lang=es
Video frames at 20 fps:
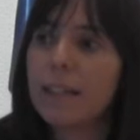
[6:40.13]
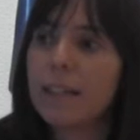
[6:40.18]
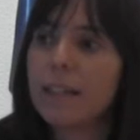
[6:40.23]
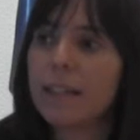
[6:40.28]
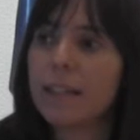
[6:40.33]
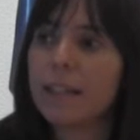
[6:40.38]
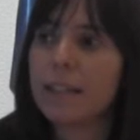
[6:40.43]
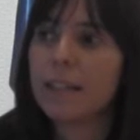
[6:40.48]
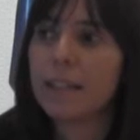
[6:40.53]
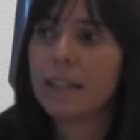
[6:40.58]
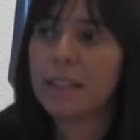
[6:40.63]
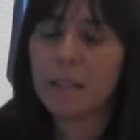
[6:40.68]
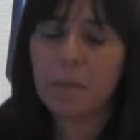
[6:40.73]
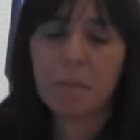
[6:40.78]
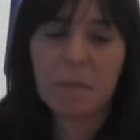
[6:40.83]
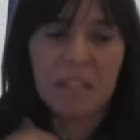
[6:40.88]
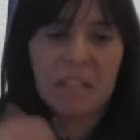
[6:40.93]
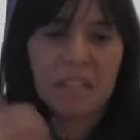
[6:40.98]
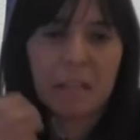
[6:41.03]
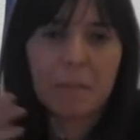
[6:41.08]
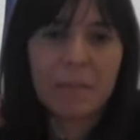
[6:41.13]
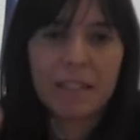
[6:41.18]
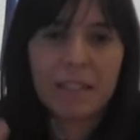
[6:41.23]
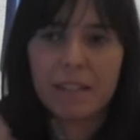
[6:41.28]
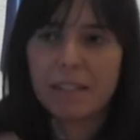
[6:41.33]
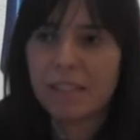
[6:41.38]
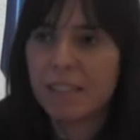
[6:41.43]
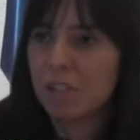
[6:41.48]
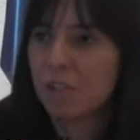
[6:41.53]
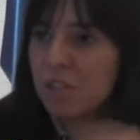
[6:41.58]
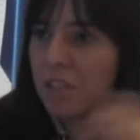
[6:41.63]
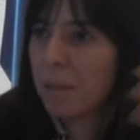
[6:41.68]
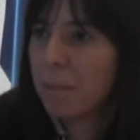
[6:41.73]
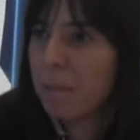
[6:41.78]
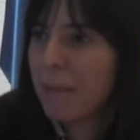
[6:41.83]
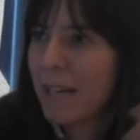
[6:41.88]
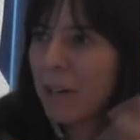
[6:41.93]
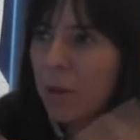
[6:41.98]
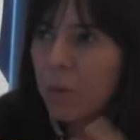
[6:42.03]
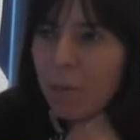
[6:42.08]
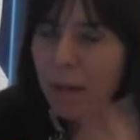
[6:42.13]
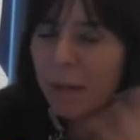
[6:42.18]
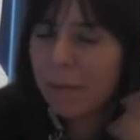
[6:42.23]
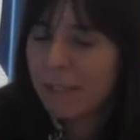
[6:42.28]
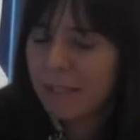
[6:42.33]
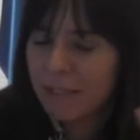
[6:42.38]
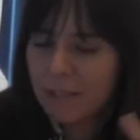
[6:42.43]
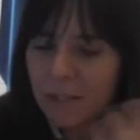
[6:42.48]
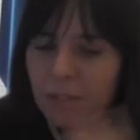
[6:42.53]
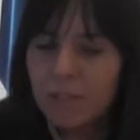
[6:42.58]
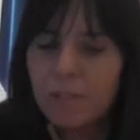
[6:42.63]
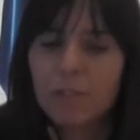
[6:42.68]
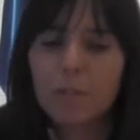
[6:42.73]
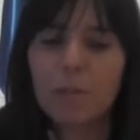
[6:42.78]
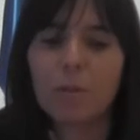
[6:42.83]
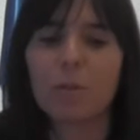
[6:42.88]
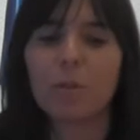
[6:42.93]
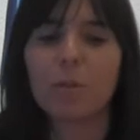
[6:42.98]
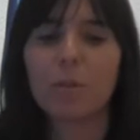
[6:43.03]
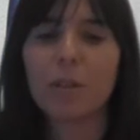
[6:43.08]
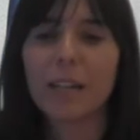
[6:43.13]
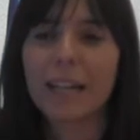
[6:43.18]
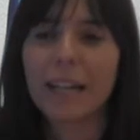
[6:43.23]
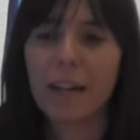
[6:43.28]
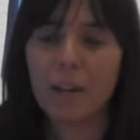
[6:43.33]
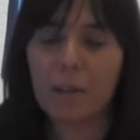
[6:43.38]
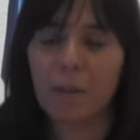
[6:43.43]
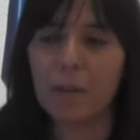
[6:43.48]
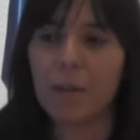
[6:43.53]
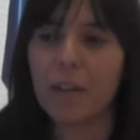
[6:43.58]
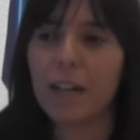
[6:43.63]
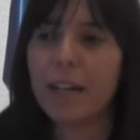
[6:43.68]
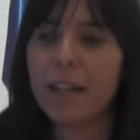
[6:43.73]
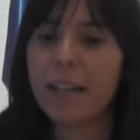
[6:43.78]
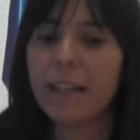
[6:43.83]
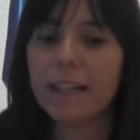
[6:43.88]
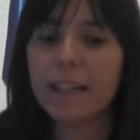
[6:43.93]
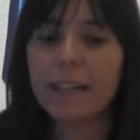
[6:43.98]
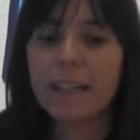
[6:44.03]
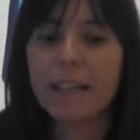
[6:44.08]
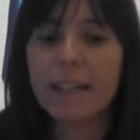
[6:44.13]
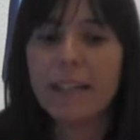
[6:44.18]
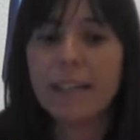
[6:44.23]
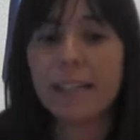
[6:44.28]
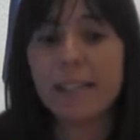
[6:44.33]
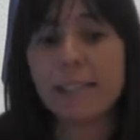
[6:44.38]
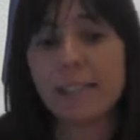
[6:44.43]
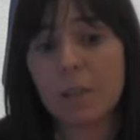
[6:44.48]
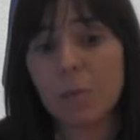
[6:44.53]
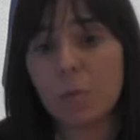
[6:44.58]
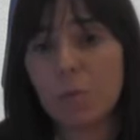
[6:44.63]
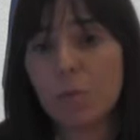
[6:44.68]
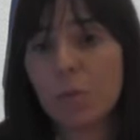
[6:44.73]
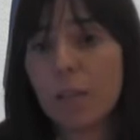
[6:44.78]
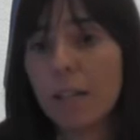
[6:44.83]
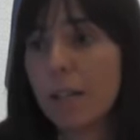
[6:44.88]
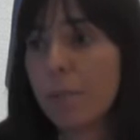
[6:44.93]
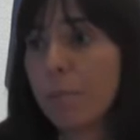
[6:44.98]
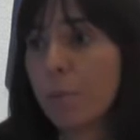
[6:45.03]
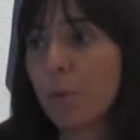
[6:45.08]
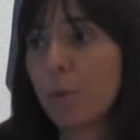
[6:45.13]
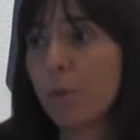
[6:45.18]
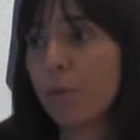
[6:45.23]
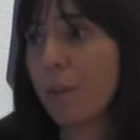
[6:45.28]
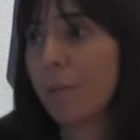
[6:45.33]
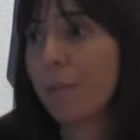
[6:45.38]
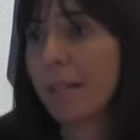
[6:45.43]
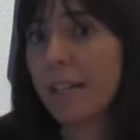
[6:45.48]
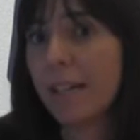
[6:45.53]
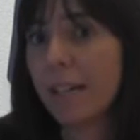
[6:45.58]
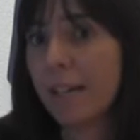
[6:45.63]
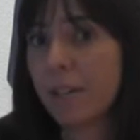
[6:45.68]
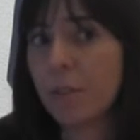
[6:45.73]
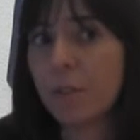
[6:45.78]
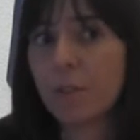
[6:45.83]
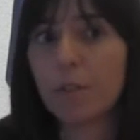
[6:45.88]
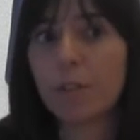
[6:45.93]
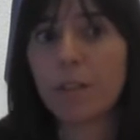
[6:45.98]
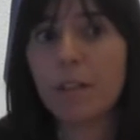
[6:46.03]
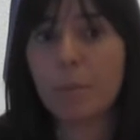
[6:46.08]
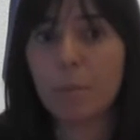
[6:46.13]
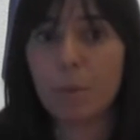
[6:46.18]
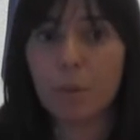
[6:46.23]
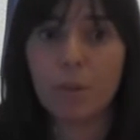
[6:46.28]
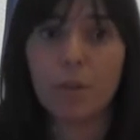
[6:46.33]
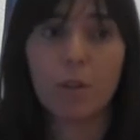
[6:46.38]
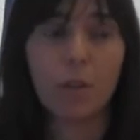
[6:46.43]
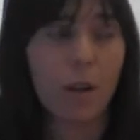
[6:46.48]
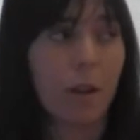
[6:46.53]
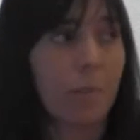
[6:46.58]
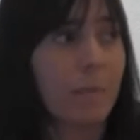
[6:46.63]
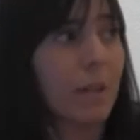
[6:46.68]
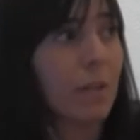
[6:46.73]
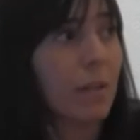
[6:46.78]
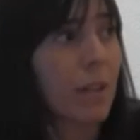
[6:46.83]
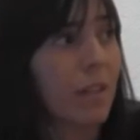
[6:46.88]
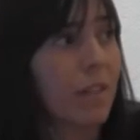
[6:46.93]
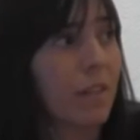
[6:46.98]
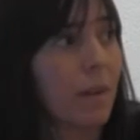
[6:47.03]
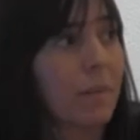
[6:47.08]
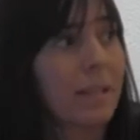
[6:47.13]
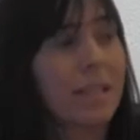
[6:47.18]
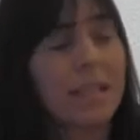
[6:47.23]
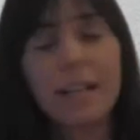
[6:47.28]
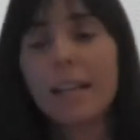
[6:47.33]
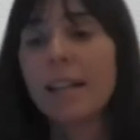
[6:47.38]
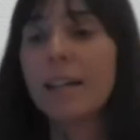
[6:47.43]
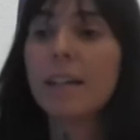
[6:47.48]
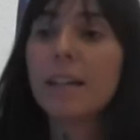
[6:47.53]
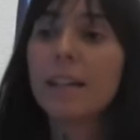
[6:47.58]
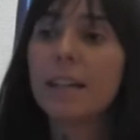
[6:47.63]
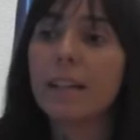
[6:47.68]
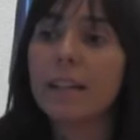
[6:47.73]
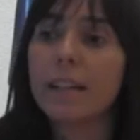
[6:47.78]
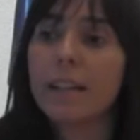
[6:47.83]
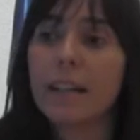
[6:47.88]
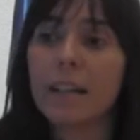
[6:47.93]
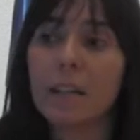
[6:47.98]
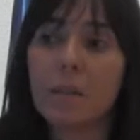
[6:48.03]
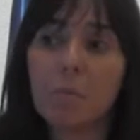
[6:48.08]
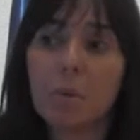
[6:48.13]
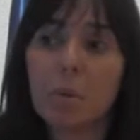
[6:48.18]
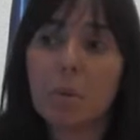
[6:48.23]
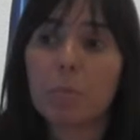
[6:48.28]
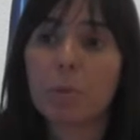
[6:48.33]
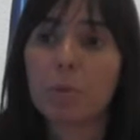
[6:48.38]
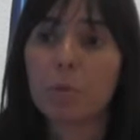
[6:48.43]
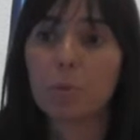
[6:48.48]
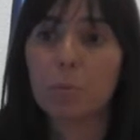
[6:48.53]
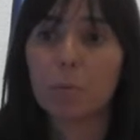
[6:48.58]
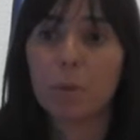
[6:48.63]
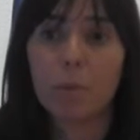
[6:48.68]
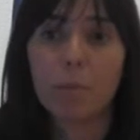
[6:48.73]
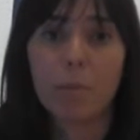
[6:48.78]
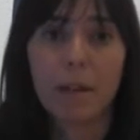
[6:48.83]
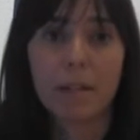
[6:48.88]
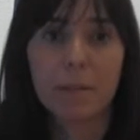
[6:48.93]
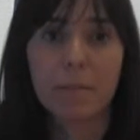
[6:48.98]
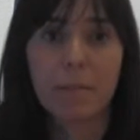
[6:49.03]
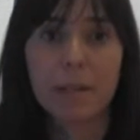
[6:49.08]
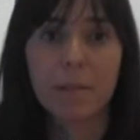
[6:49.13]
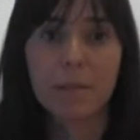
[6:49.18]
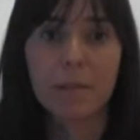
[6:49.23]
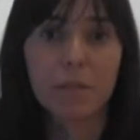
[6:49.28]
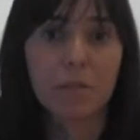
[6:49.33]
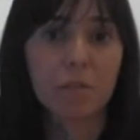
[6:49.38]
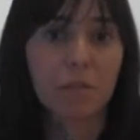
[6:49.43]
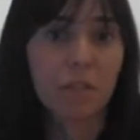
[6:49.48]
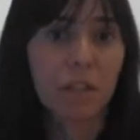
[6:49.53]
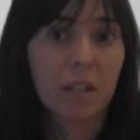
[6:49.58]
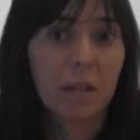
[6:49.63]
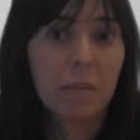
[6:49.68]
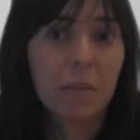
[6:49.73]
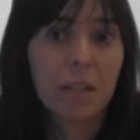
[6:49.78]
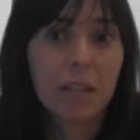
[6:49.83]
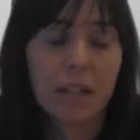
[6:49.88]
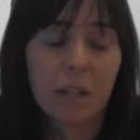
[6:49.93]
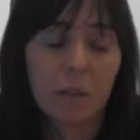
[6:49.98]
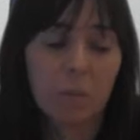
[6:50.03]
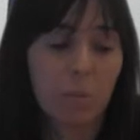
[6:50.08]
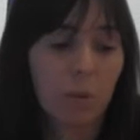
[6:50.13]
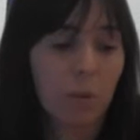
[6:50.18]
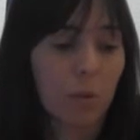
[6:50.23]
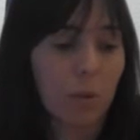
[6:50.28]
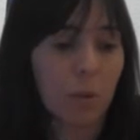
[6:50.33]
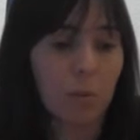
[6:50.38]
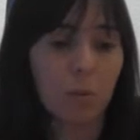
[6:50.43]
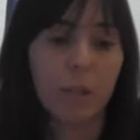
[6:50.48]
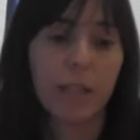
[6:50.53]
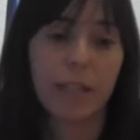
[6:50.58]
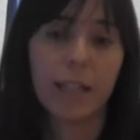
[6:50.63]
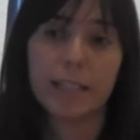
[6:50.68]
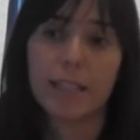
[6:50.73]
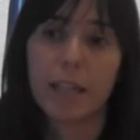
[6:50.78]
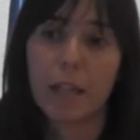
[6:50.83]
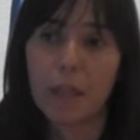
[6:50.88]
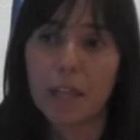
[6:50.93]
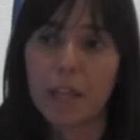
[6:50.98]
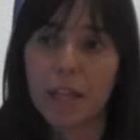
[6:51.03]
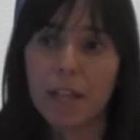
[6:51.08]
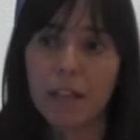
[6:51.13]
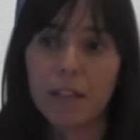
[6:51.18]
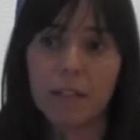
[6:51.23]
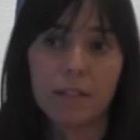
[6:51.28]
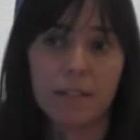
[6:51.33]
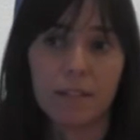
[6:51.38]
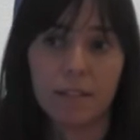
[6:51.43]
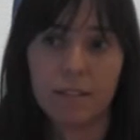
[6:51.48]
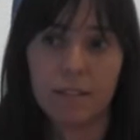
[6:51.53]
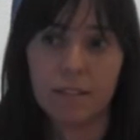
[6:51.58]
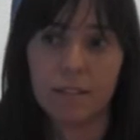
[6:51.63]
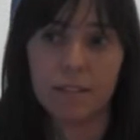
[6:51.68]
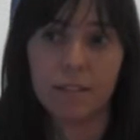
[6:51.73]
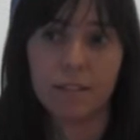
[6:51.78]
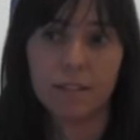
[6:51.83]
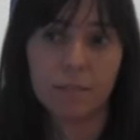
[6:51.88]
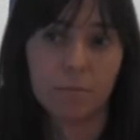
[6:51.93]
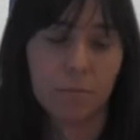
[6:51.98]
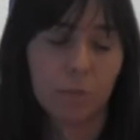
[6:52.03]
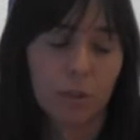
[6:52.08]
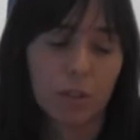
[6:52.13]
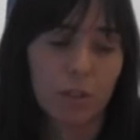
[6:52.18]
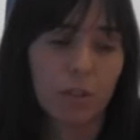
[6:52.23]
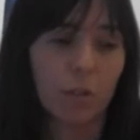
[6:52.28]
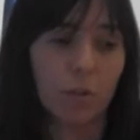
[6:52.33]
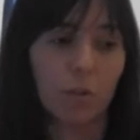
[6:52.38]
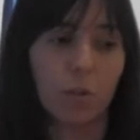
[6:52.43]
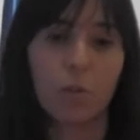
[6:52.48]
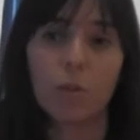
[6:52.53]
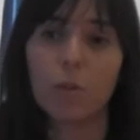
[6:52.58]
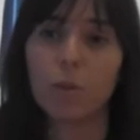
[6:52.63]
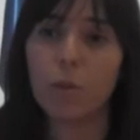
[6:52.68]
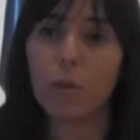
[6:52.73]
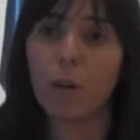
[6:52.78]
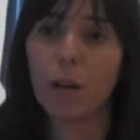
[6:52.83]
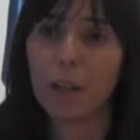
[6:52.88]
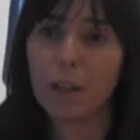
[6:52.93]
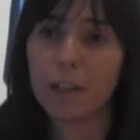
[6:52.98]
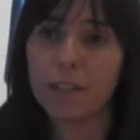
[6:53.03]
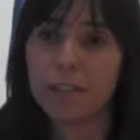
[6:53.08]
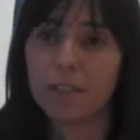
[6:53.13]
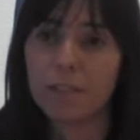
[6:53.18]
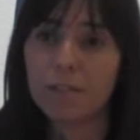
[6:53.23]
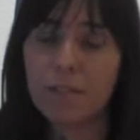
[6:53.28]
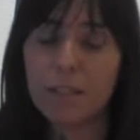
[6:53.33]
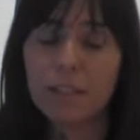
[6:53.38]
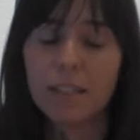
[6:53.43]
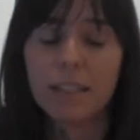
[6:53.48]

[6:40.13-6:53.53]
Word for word: Eh, independientemente de si eso esté bien o mal visto, o, encaje o no encaje. Y el segundo es el apoyo familiar. Yo creo que el apoyo de los amigos, de la familia. Y ahí, bueno, pues yo tuve unos padres maravillosos que me dijeron, pues lo que tú quieras hacer, eh, pues lo, haces, ¿no?